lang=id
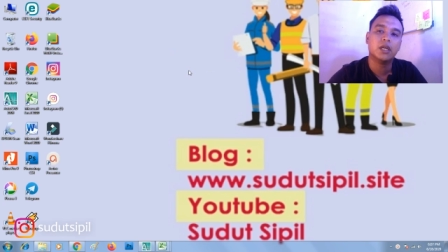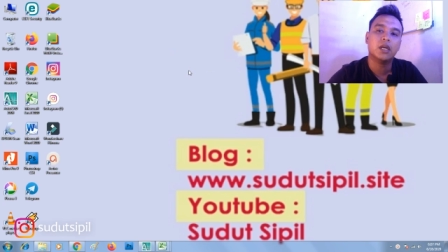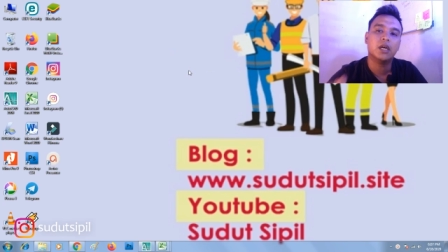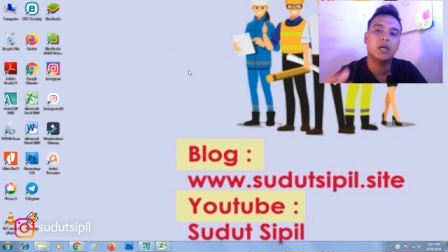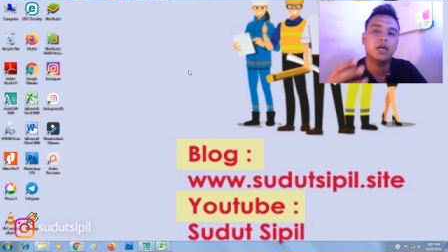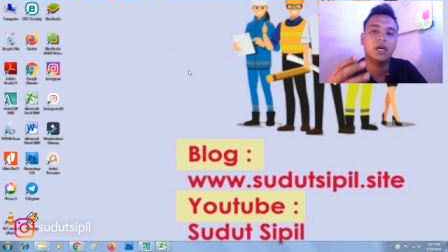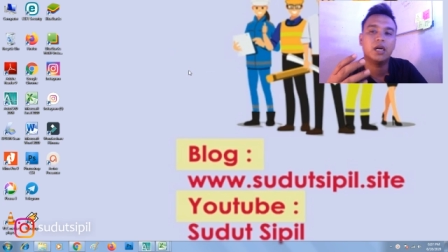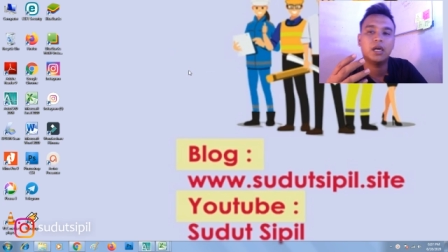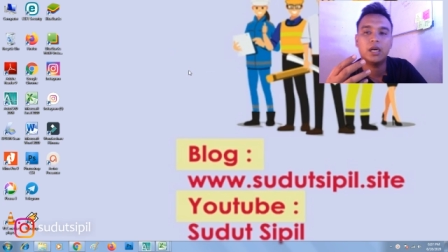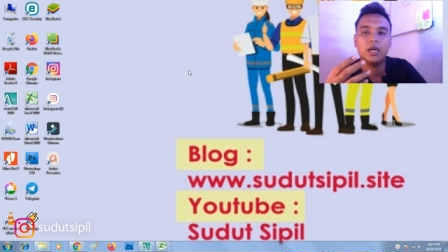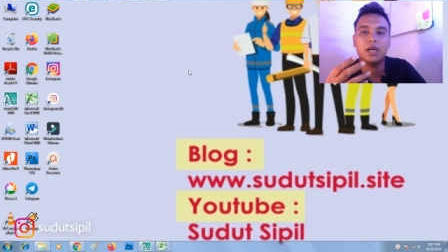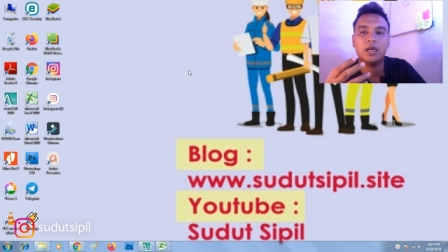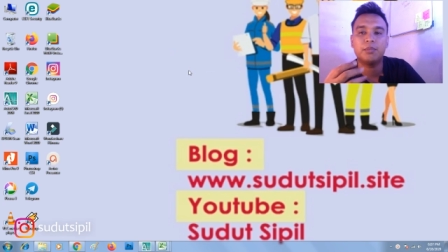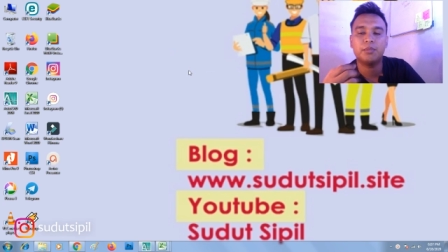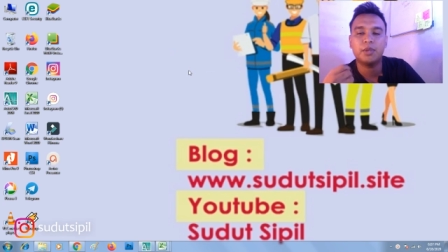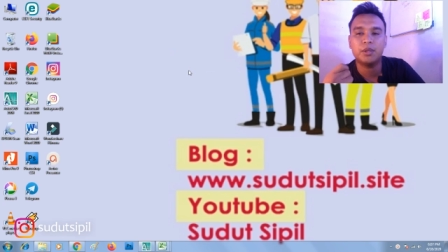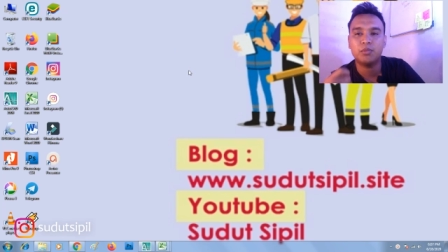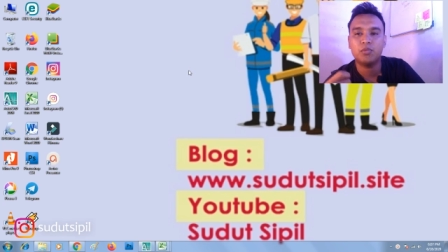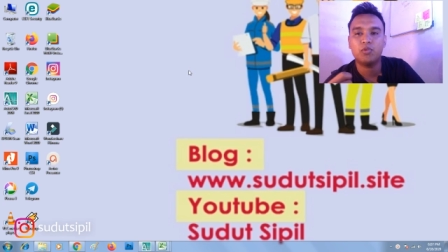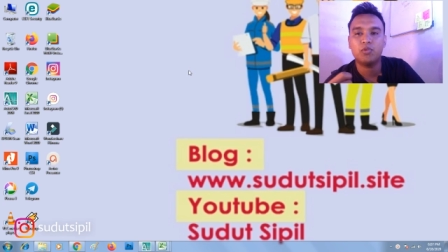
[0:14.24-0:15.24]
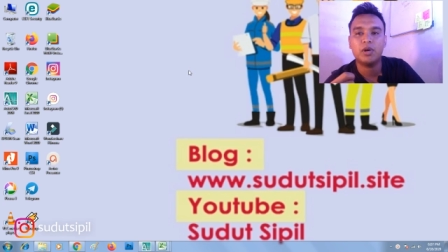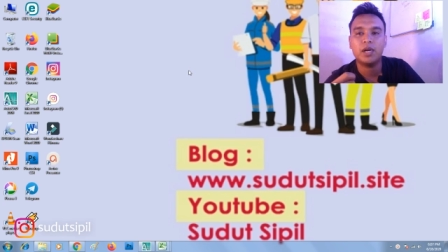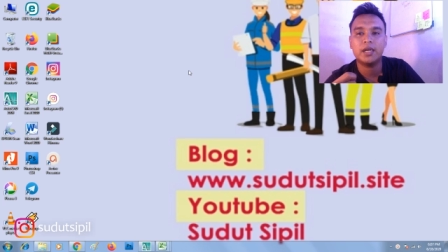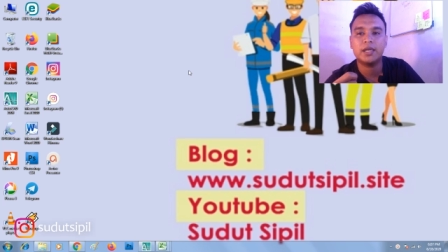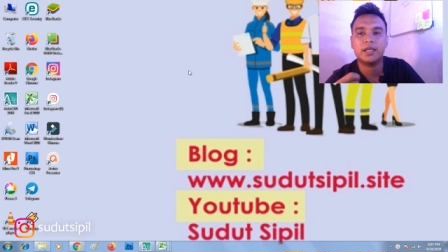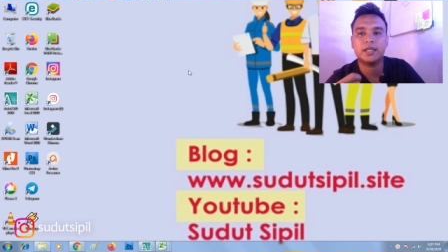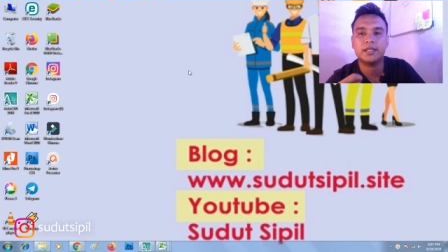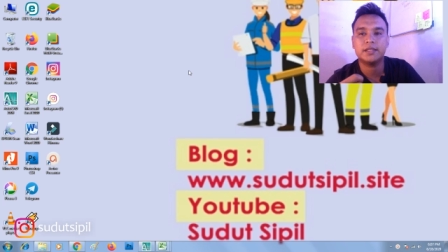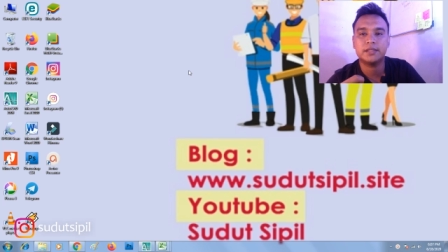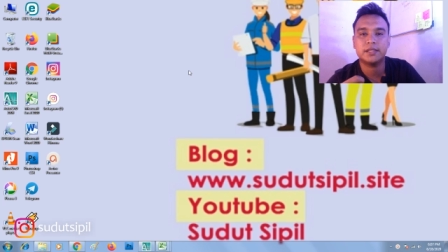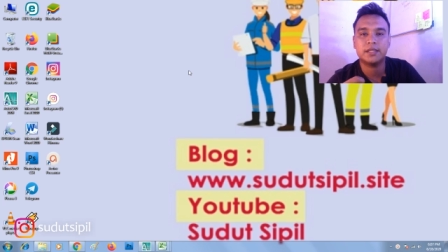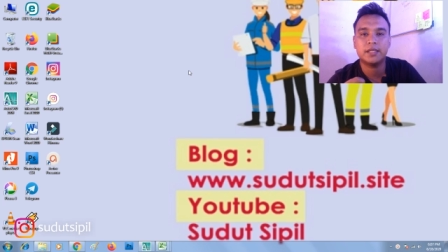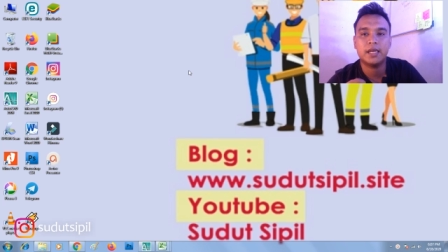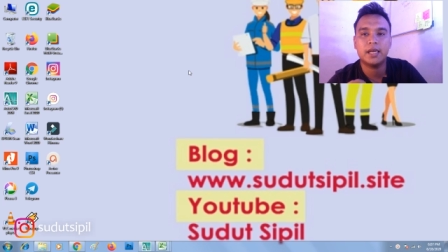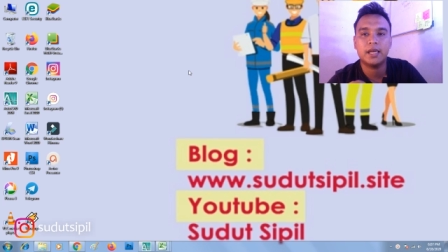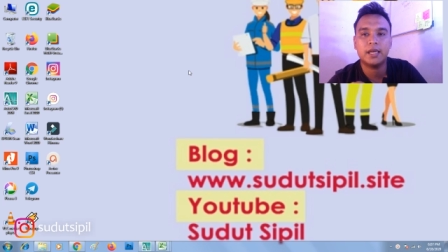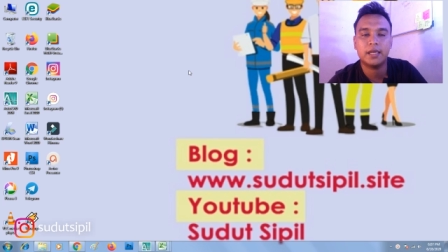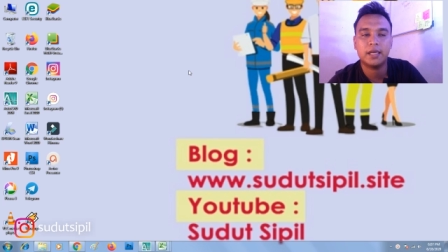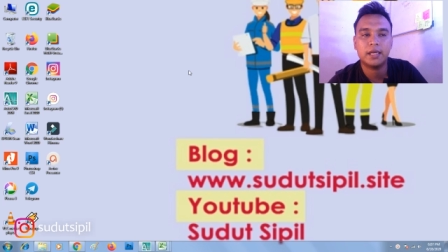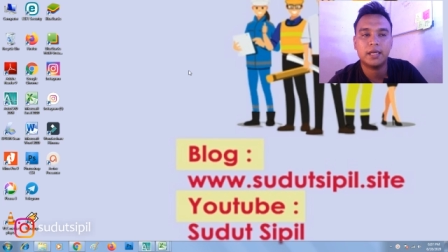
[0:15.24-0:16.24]
uh, membuat
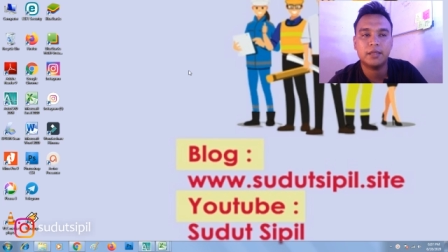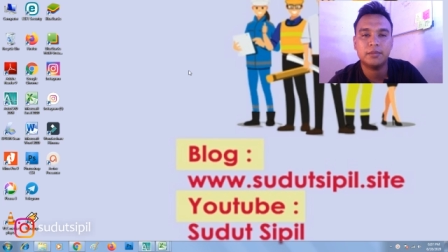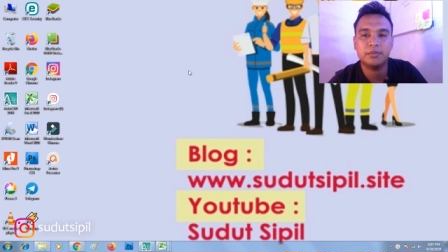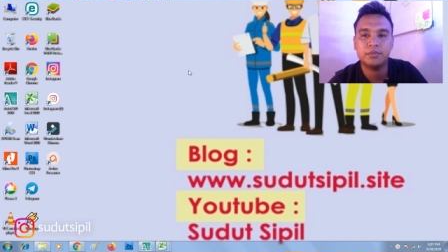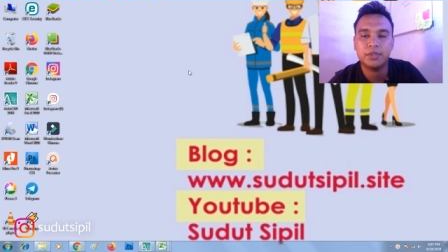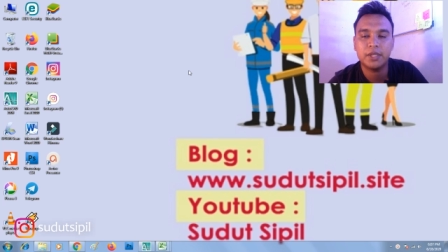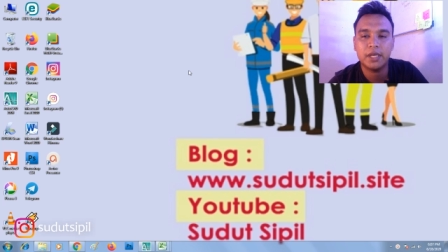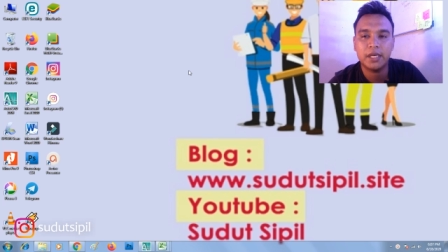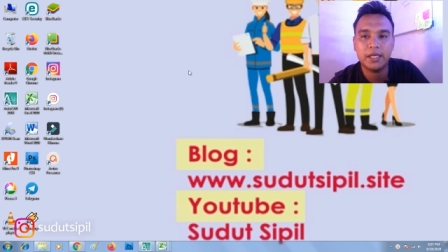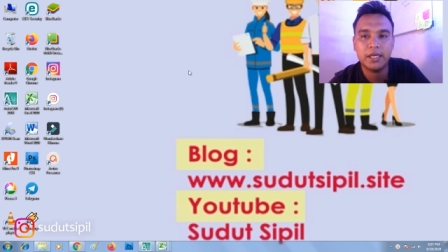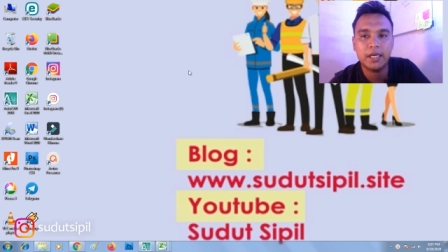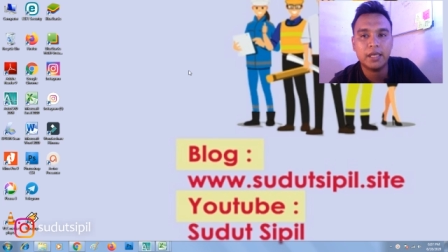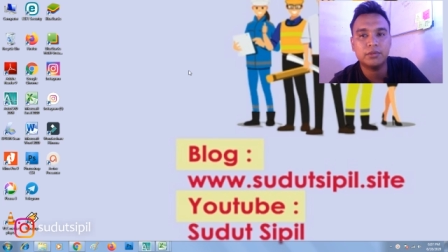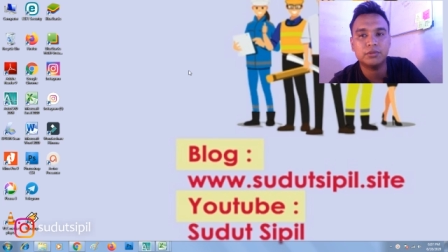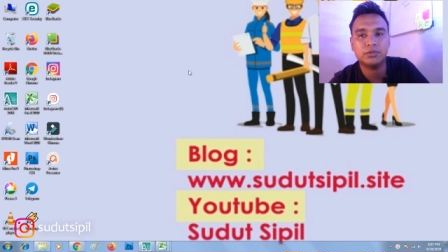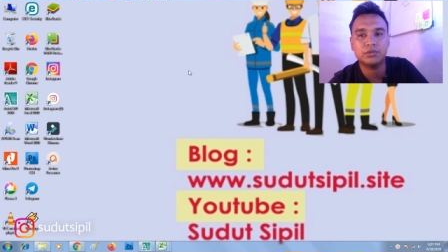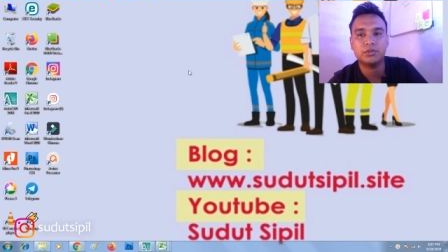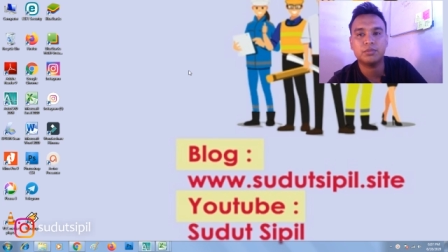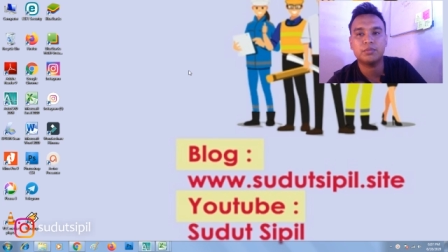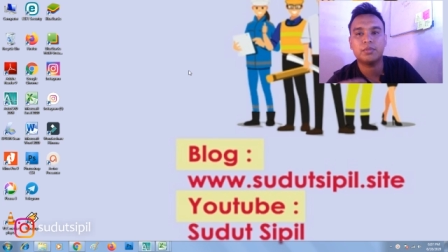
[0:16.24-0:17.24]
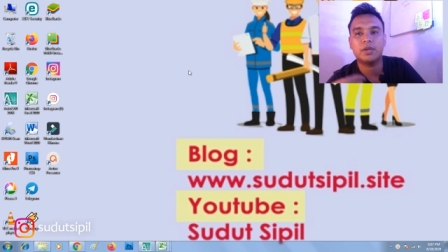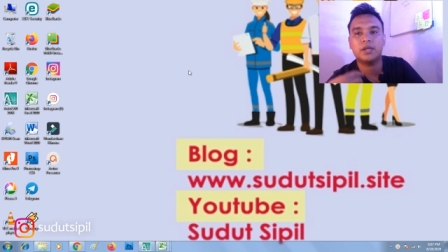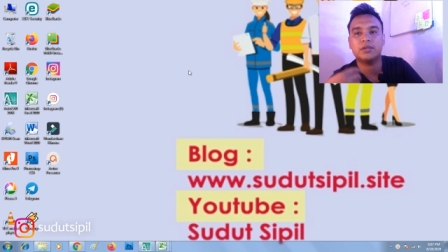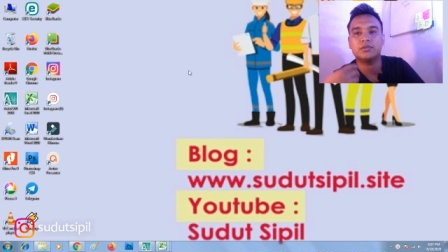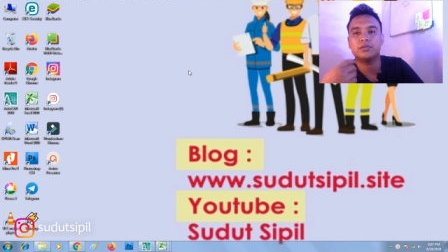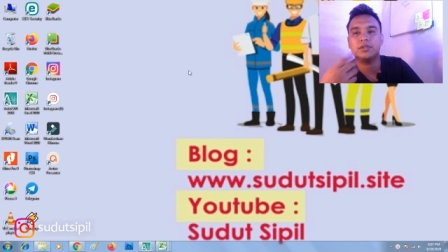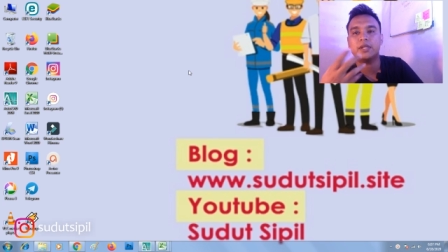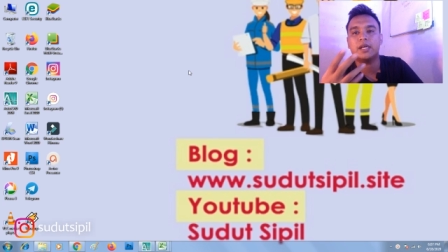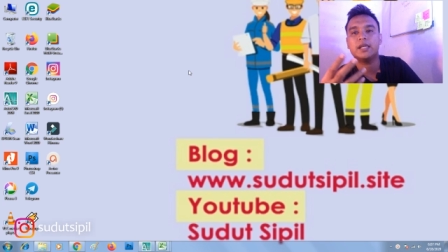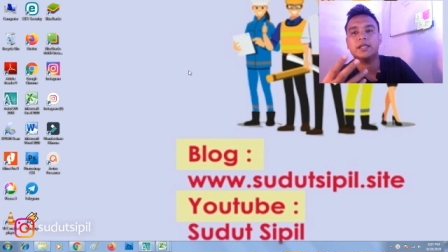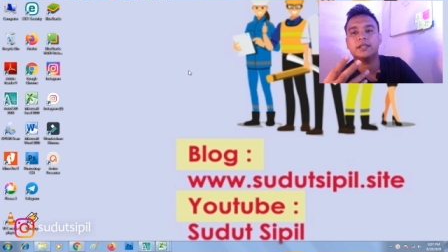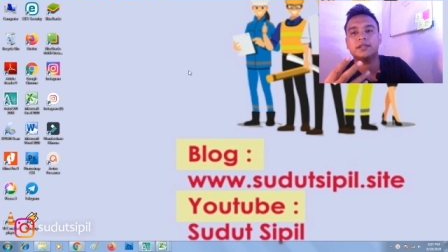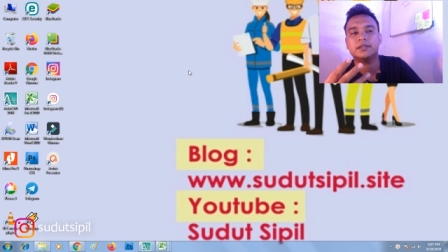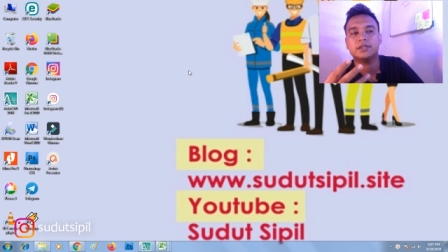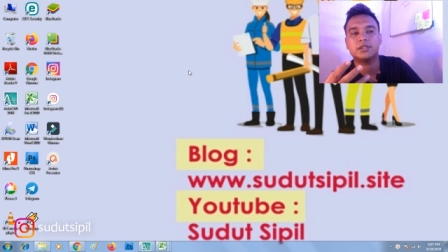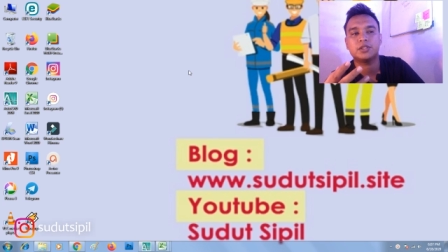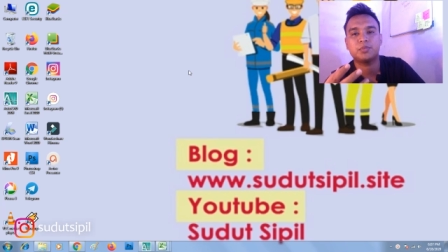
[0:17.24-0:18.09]
rencana anggaran biaya untuk bangunan,